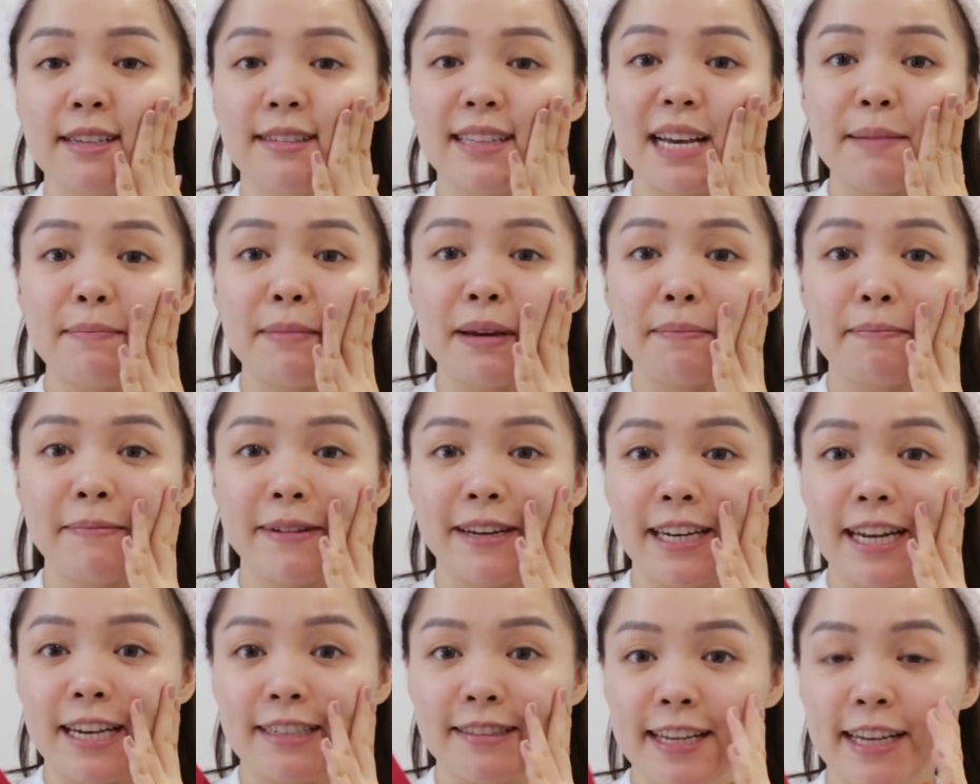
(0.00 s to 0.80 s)
giờ da mặt
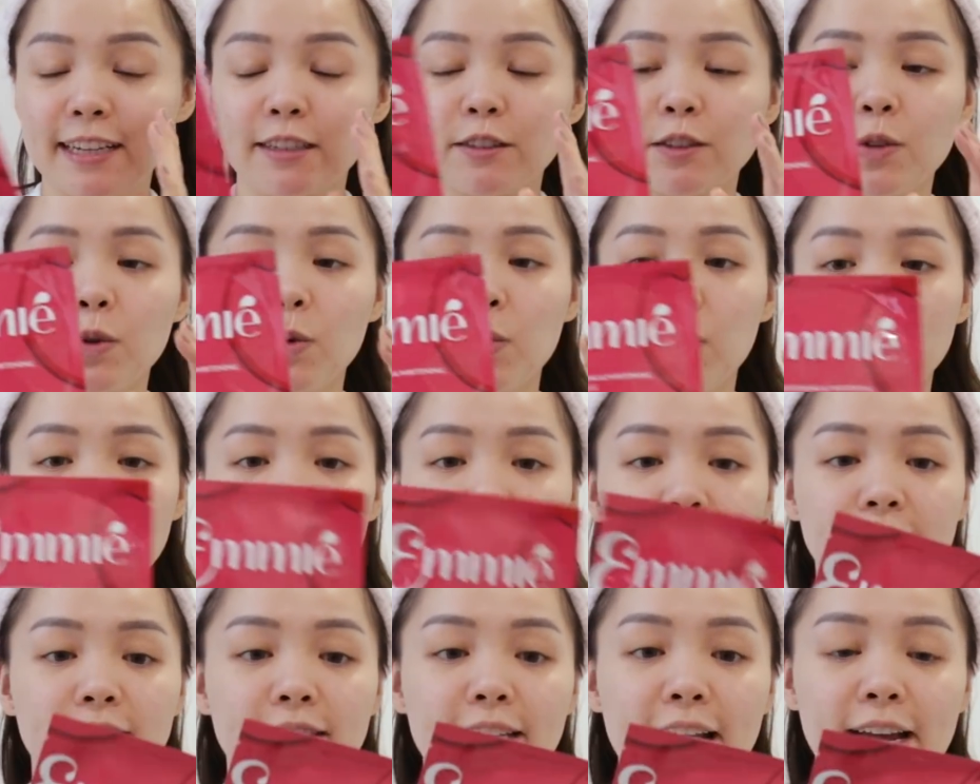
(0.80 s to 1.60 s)
mình đã sạch rồi
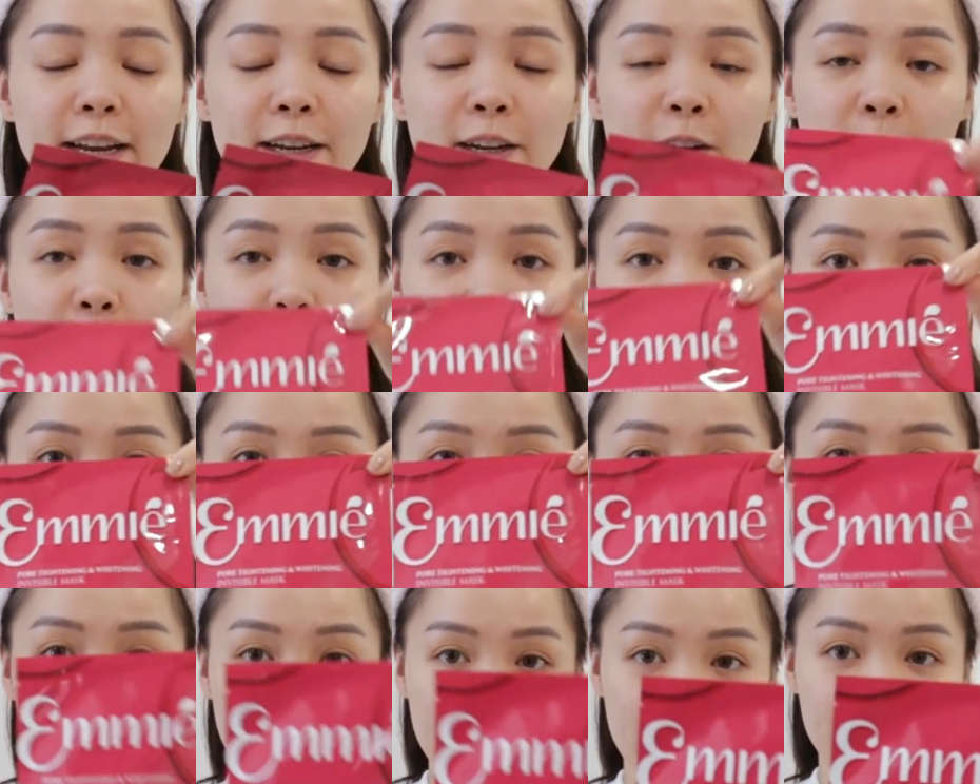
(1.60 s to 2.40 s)
thì sẽ nói
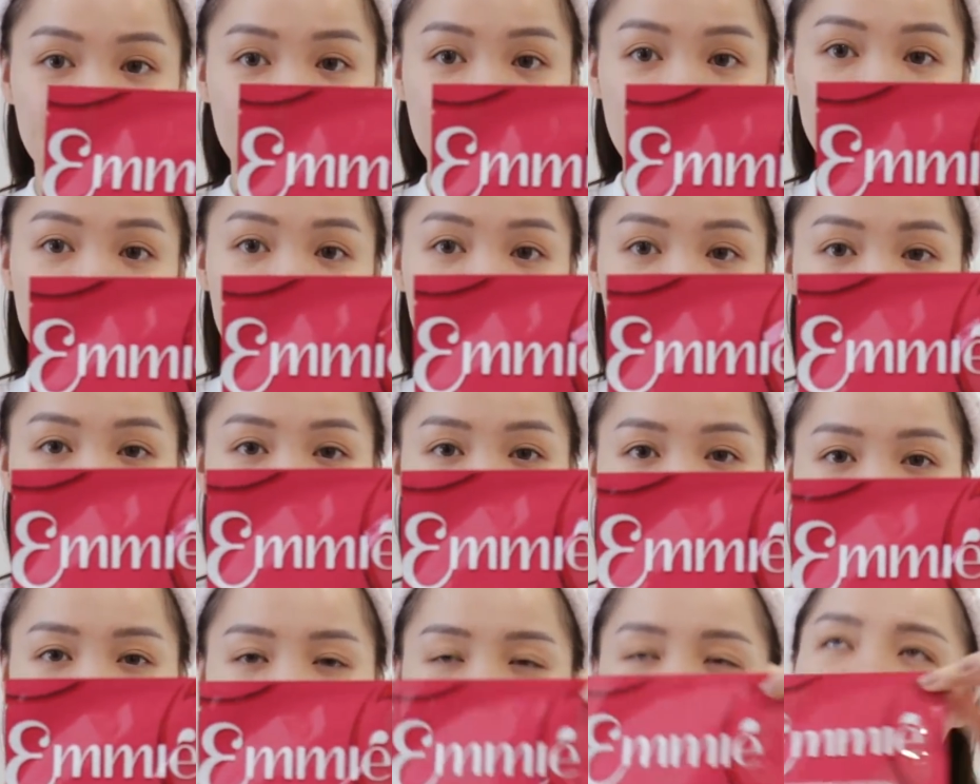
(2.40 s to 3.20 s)
đến sản phẩm
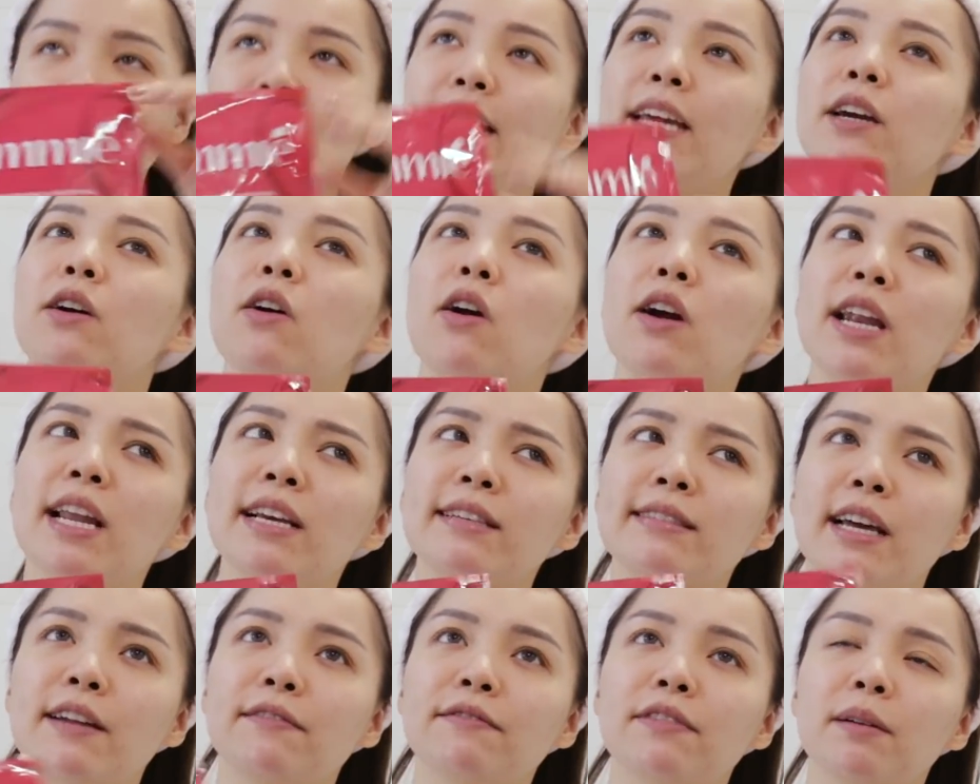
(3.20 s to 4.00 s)
mà cái này gọi
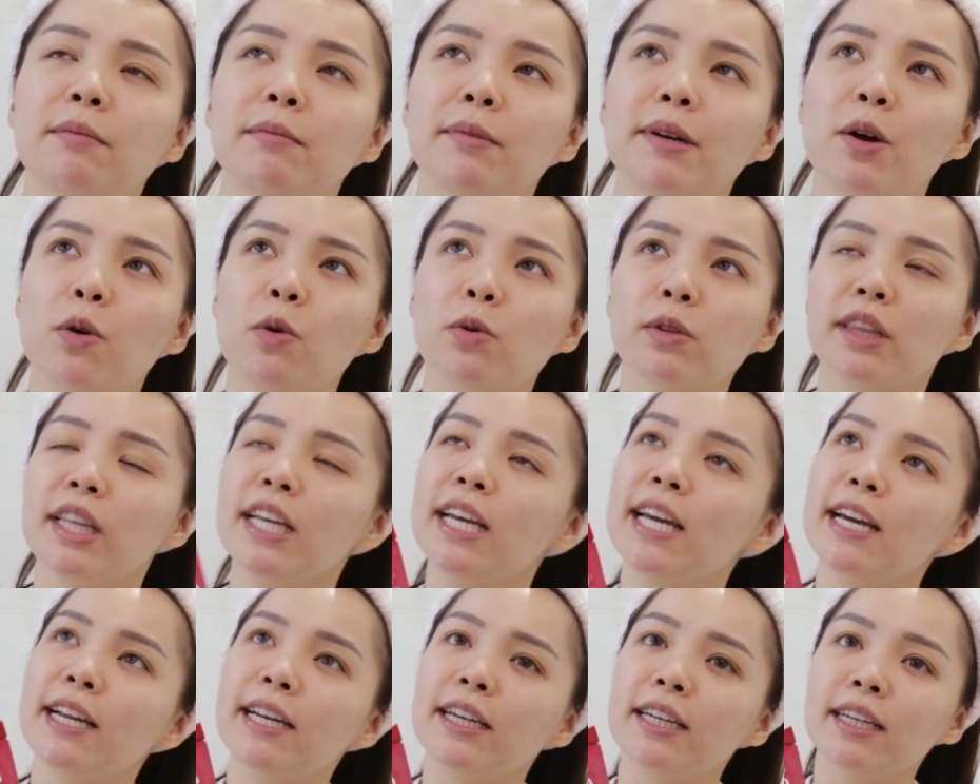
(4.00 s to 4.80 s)
là sản phẩm đầu
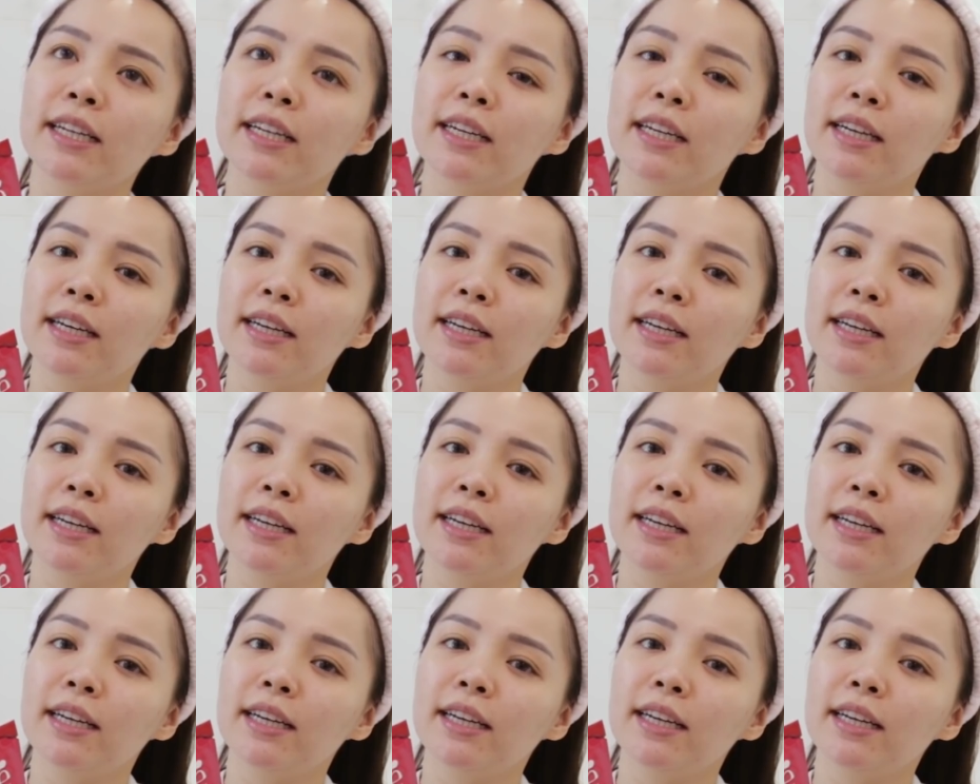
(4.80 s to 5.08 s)
tiên